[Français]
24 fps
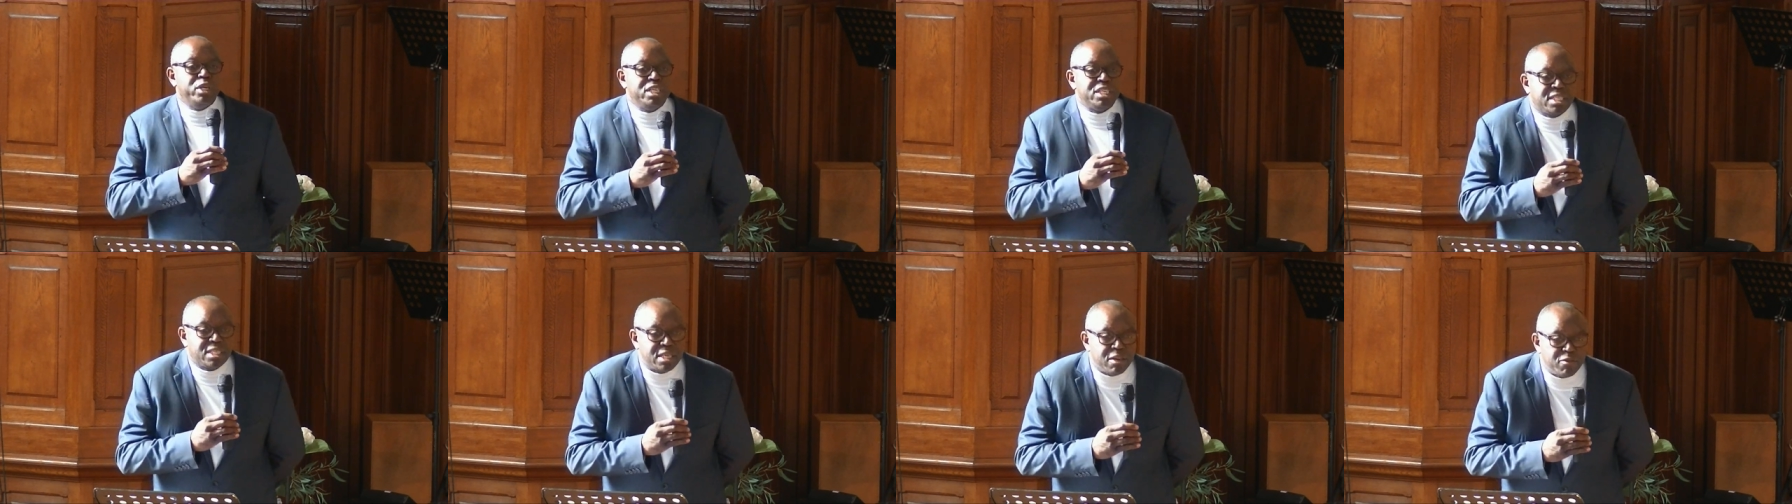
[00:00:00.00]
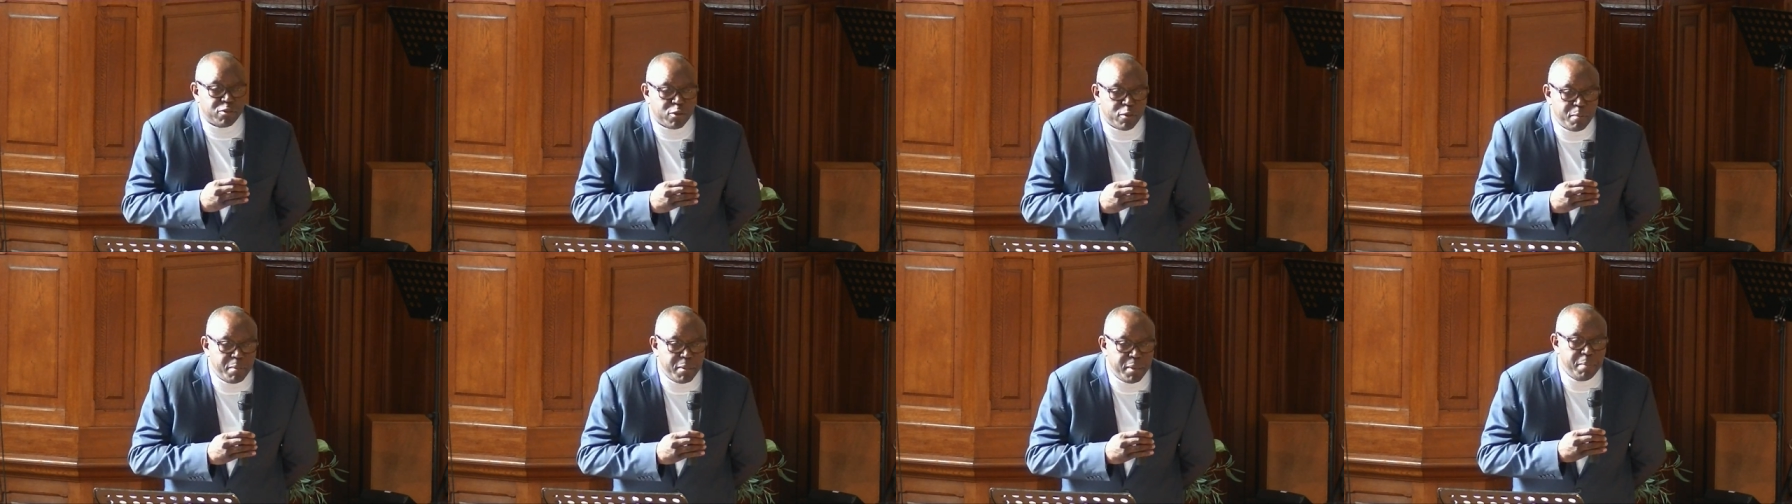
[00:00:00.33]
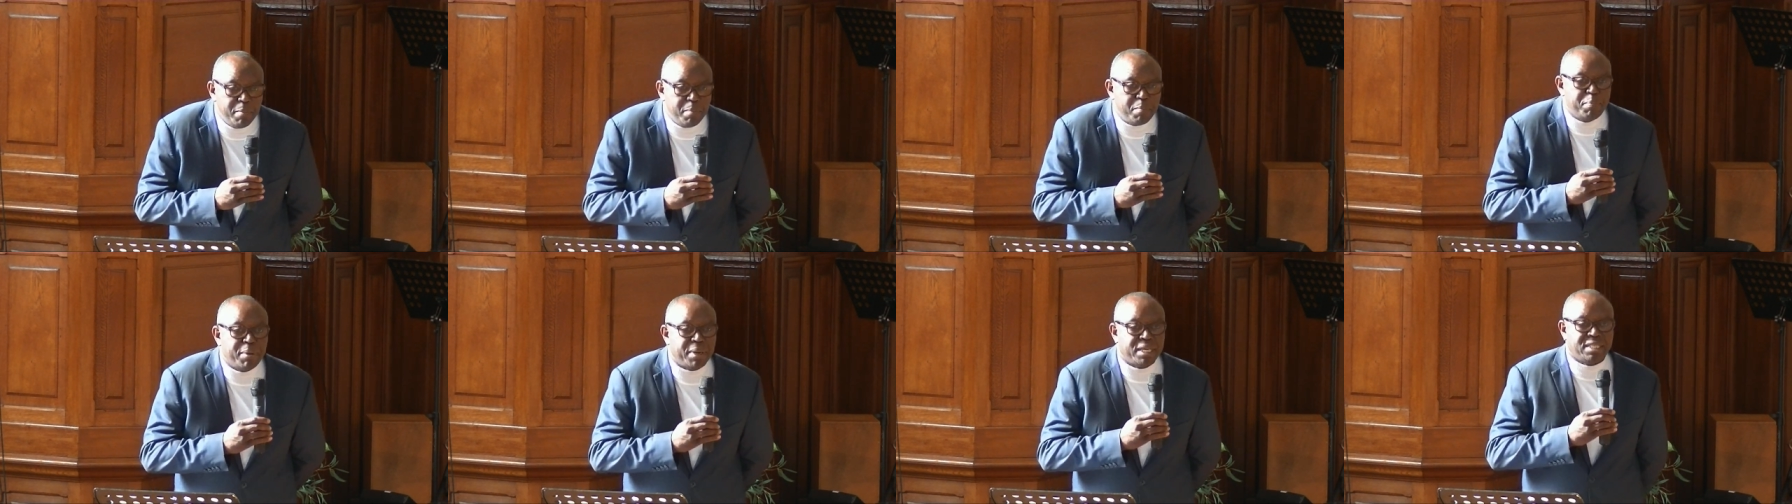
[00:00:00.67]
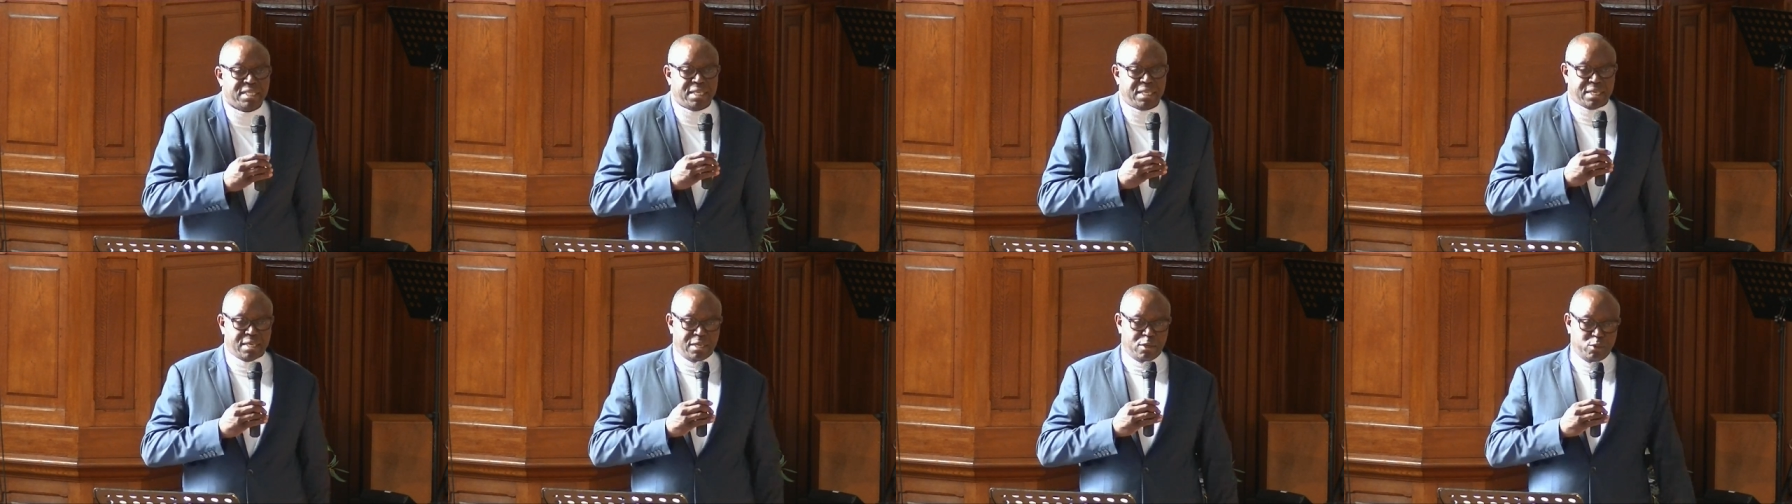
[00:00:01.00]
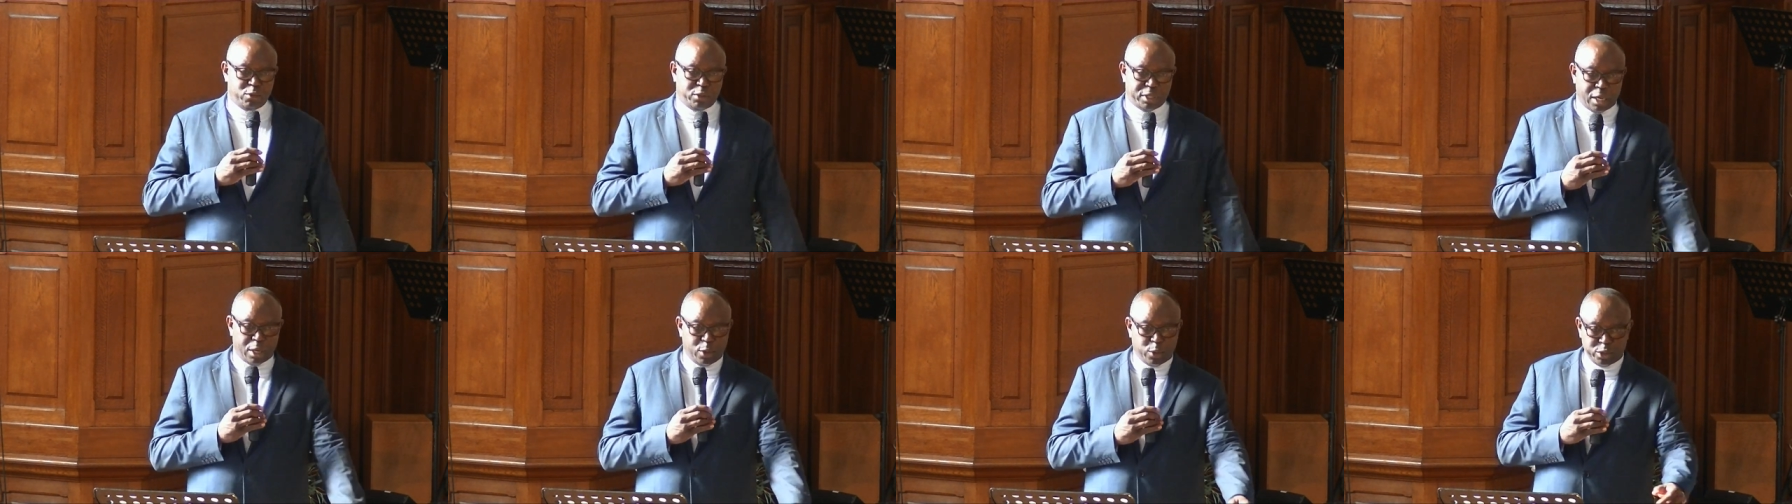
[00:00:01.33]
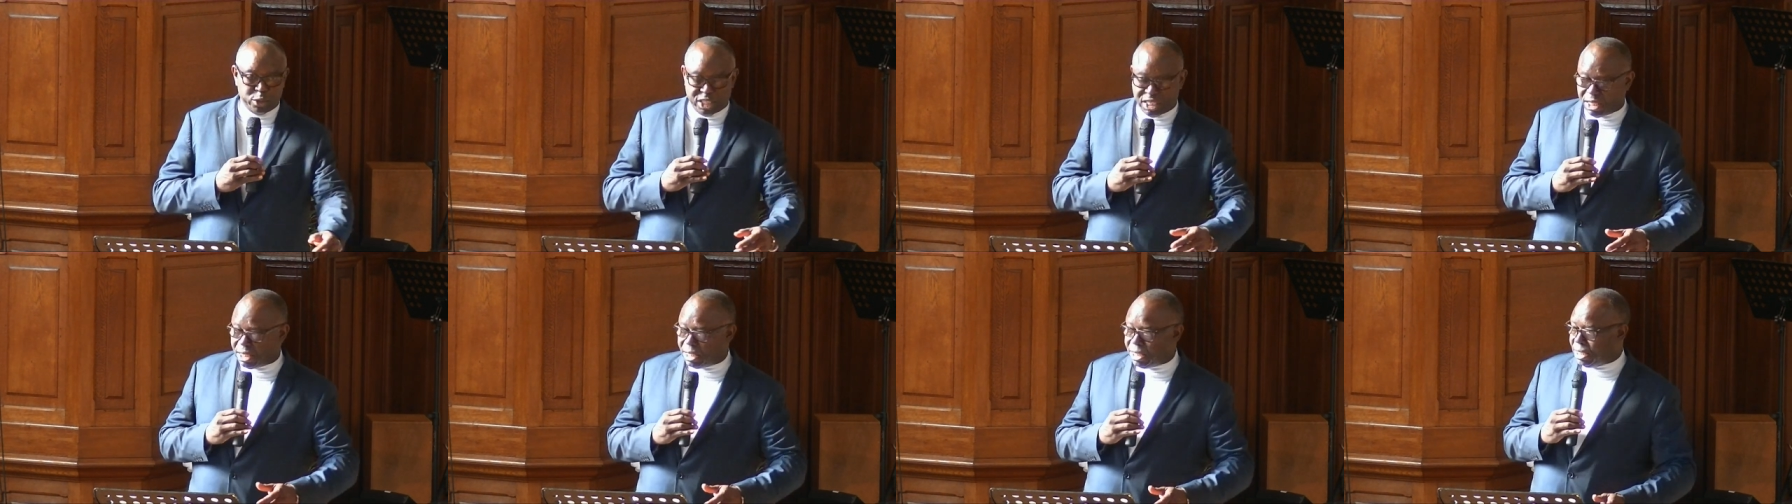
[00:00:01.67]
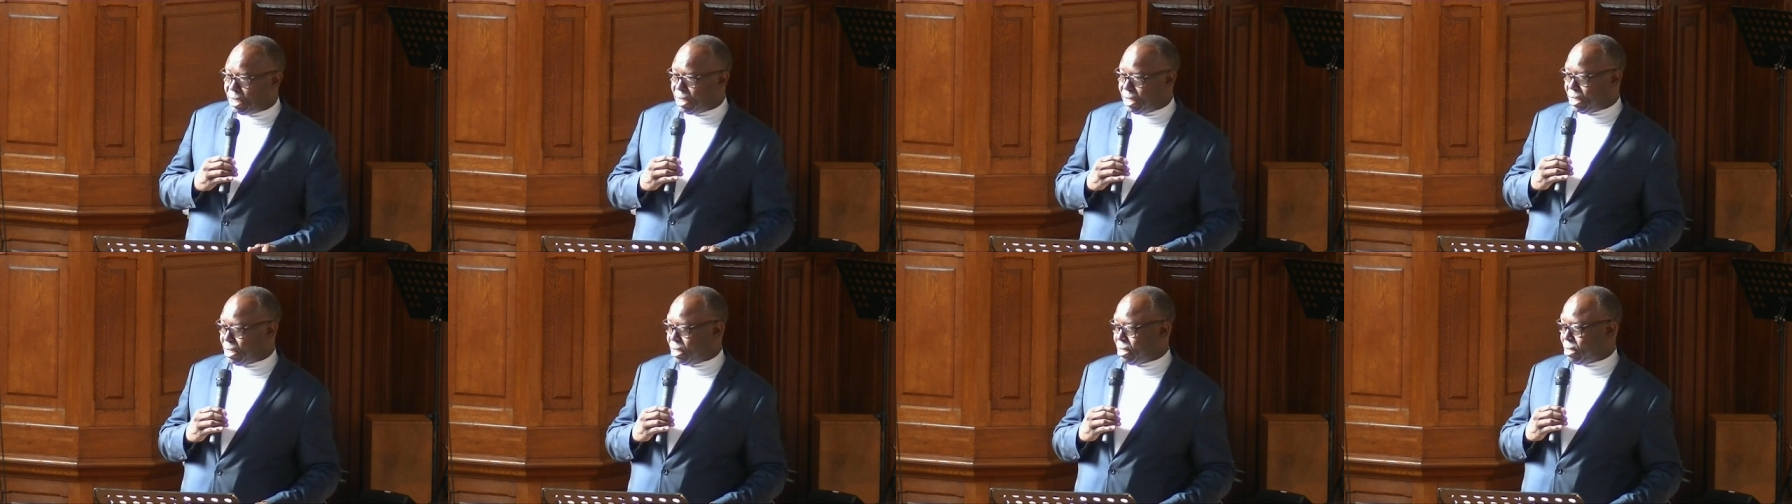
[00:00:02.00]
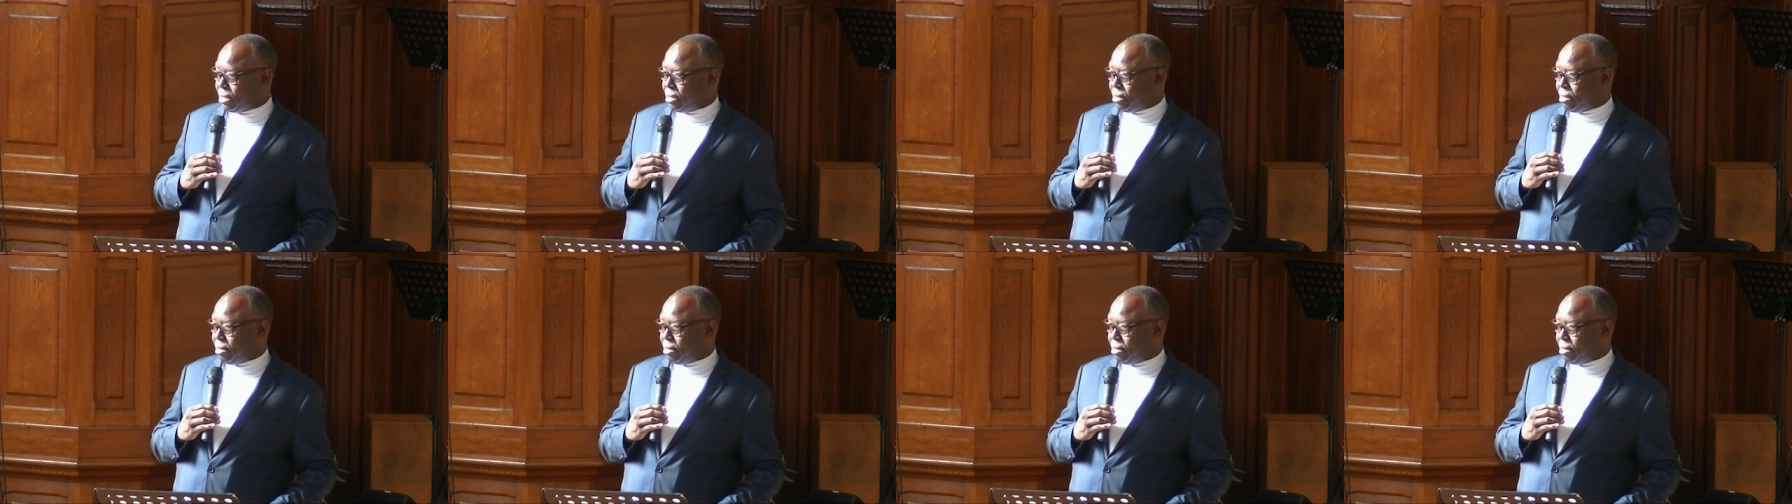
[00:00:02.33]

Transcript: ne savons même pas ce que nous allons dire.